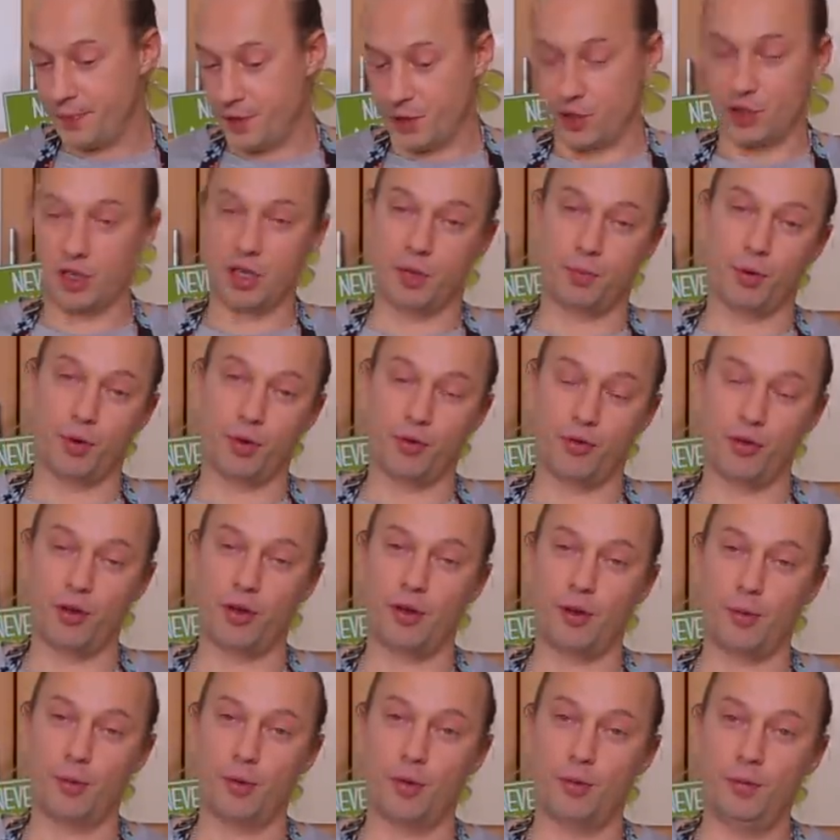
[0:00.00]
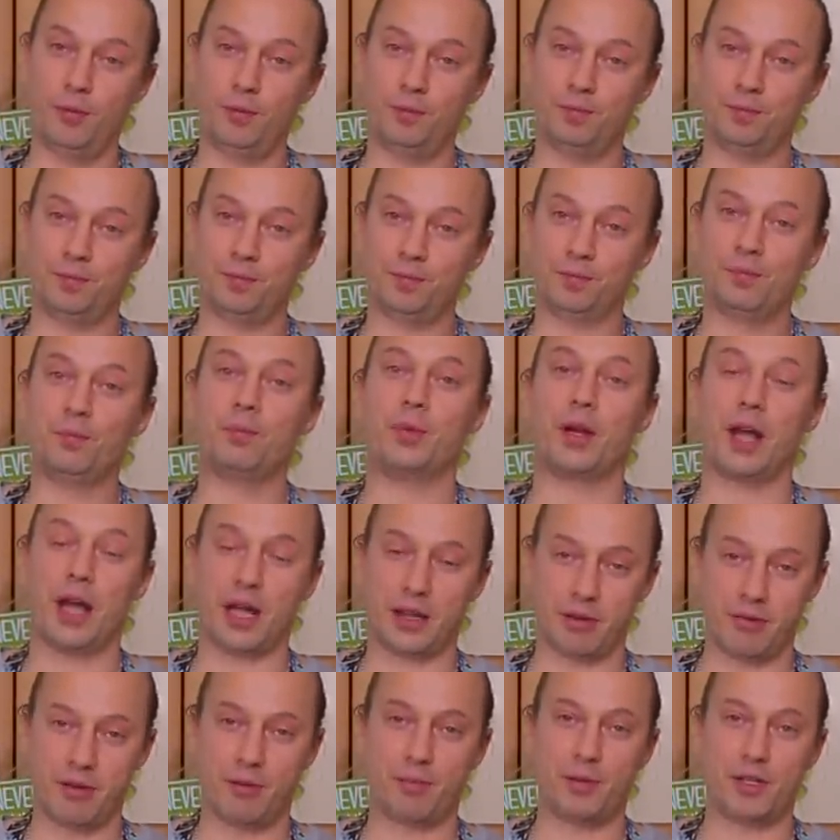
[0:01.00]
С тех пор его и люблю.
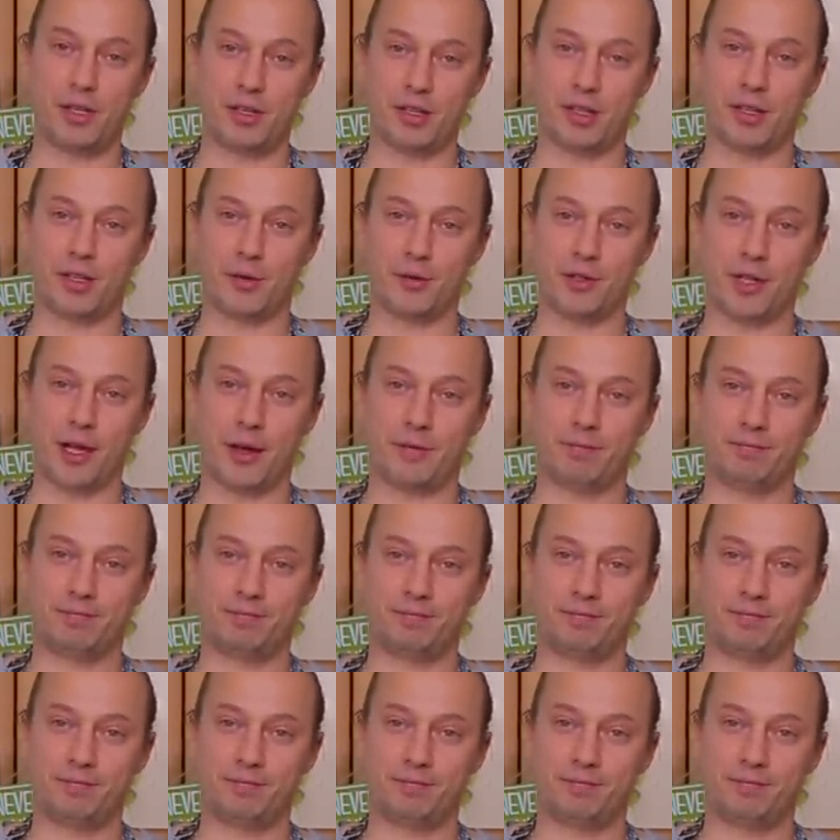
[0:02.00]
Приятного аппетита, друзья!